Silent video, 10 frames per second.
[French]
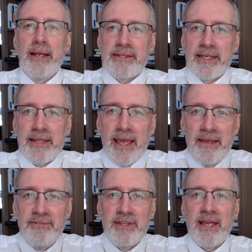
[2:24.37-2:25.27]
cette
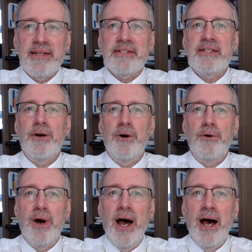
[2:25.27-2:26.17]

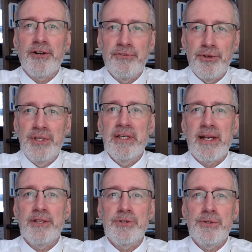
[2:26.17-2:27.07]
invitation à revenir
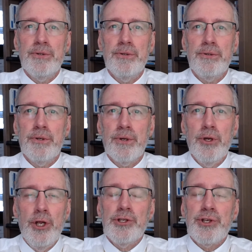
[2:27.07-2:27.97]
à Dieu, de
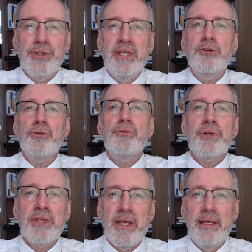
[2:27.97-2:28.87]
se
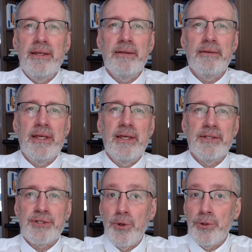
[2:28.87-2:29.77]
détourner
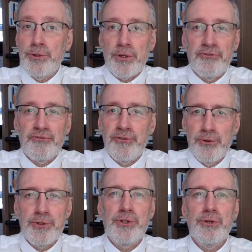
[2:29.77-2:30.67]
des autres
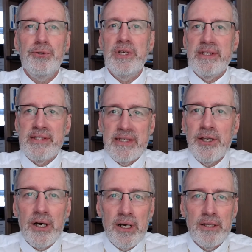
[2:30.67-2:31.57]
faux dieux, les
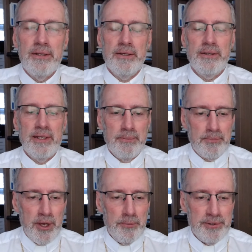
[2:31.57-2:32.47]
idoles des
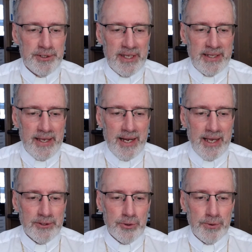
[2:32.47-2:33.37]
peuples
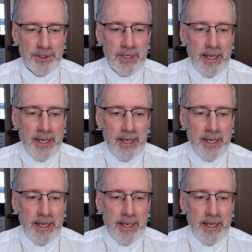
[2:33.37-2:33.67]
alentour.